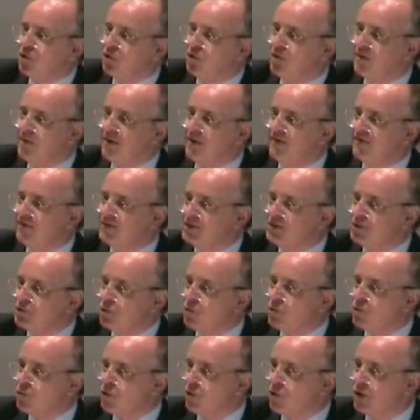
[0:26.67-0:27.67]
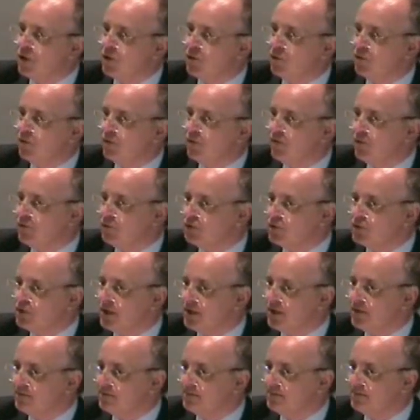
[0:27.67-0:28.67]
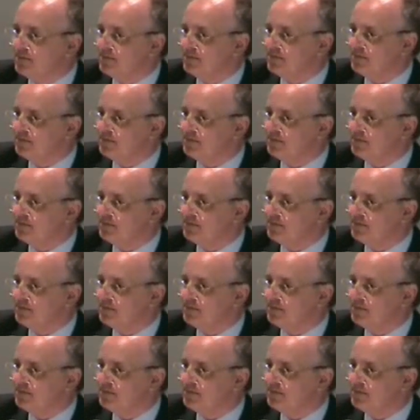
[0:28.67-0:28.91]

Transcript: non ne ho mai visto uno che non lo fosse.